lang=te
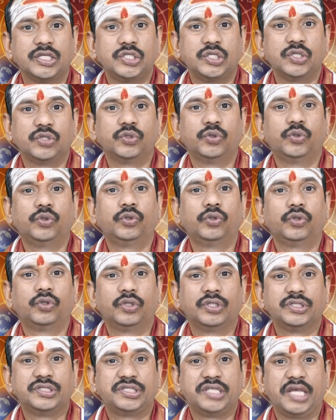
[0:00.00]
జు
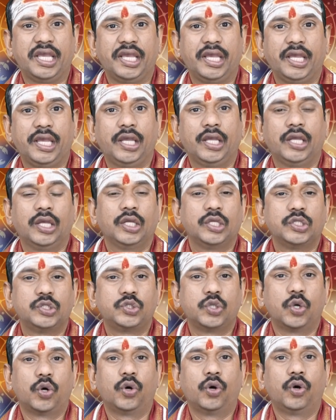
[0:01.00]
జే
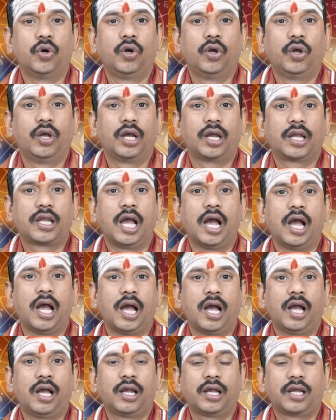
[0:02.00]
జో ఘా
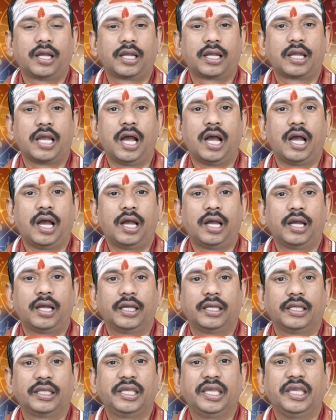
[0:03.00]
గా
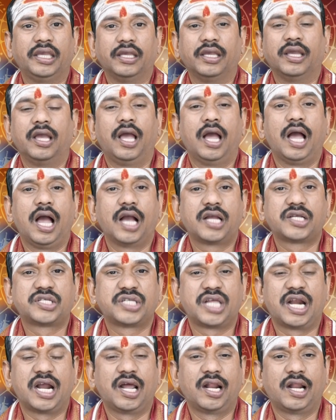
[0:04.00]
గి
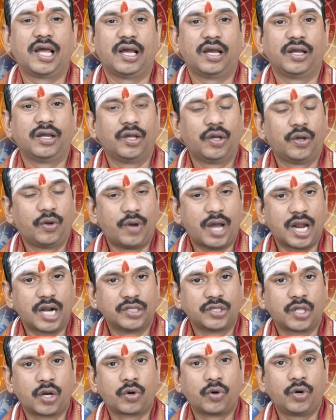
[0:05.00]
అక్షరాల
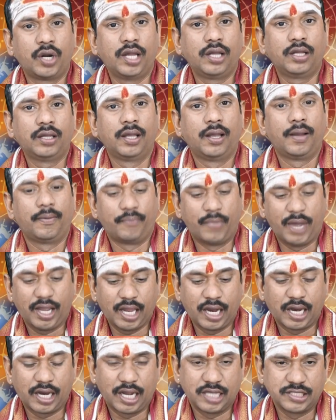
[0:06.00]
వారందరూ కూడా
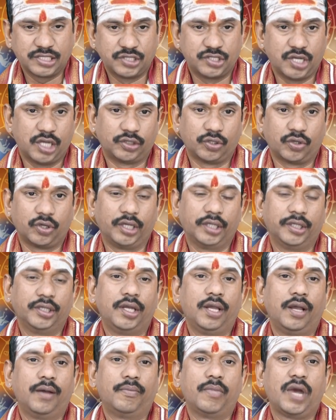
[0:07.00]
మకర రాశి జాతకులే
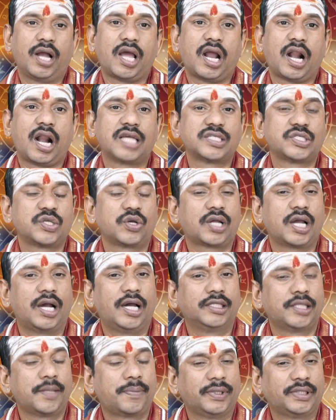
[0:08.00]
మకర రాశి యొక్క
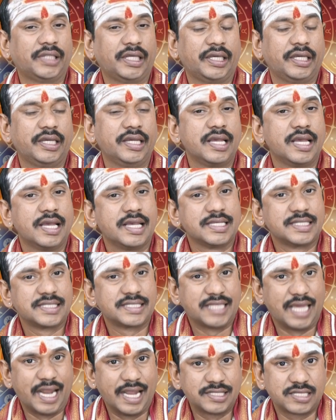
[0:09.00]
అధిపతి
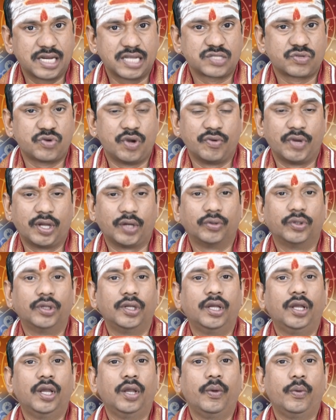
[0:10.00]
శనిశ్వర స్వామి గారు
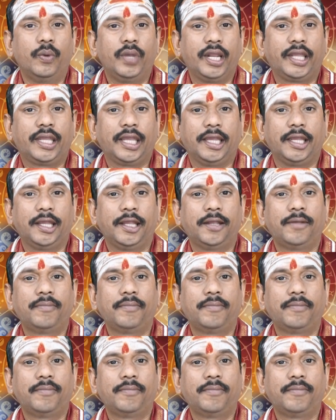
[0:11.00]
వీరికి